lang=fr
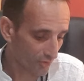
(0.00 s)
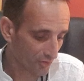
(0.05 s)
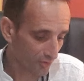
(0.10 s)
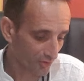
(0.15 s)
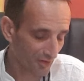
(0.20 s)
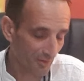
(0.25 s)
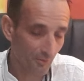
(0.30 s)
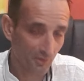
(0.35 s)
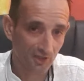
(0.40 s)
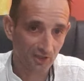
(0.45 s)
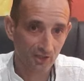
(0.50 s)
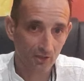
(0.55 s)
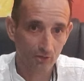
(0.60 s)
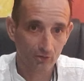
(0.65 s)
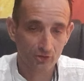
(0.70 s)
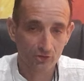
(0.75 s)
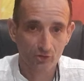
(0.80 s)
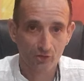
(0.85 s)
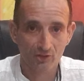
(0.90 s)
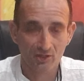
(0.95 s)

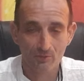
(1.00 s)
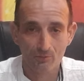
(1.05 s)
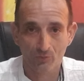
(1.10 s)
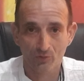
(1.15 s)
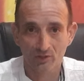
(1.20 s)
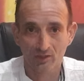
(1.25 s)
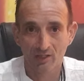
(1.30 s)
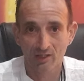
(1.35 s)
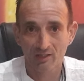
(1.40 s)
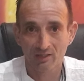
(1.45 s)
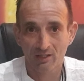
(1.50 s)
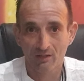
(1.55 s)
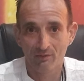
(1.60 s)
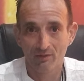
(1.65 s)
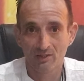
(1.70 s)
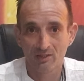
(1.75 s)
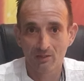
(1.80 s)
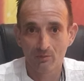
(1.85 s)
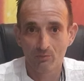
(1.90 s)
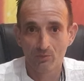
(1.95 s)
sentimentale qui
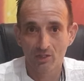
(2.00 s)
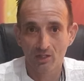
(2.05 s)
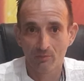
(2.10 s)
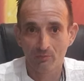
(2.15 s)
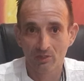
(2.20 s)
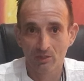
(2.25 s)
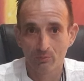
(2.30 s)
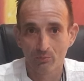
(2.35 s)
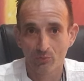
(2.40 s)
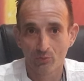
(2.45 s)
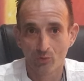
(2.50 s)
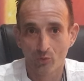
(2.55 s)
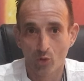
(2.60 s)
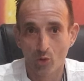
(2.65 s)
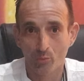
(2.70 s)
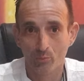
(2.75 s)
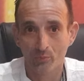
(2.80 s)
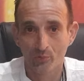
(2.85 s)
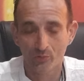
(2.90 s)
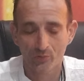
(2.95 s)
avait été mise un petit peu
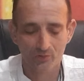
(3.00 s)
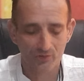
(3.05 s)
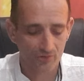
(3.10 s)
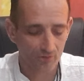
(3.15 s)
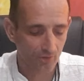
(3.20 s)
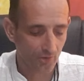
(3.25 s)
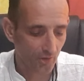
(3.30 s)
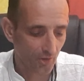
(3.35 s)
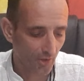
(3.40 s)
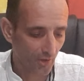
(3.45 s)
en pause.